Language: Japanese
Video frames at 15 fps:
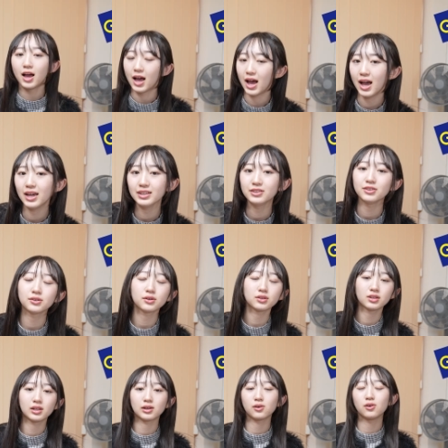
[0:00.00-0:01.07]
はい、というこ
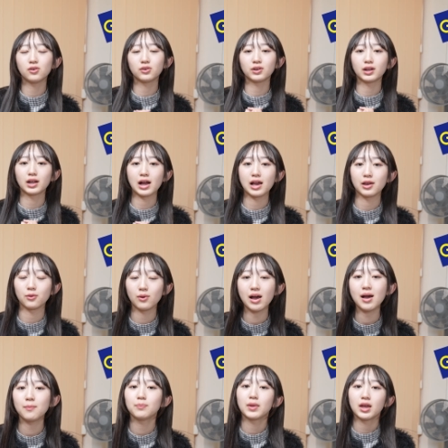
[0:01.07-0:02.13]
とで今回
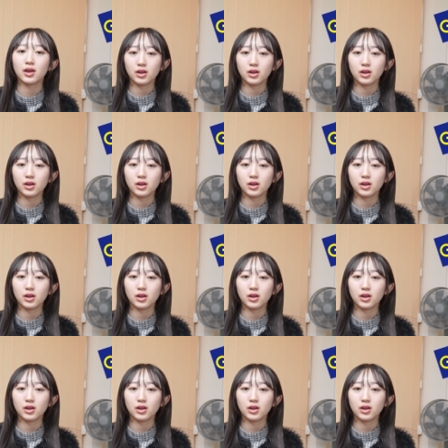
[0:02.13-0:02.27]
は、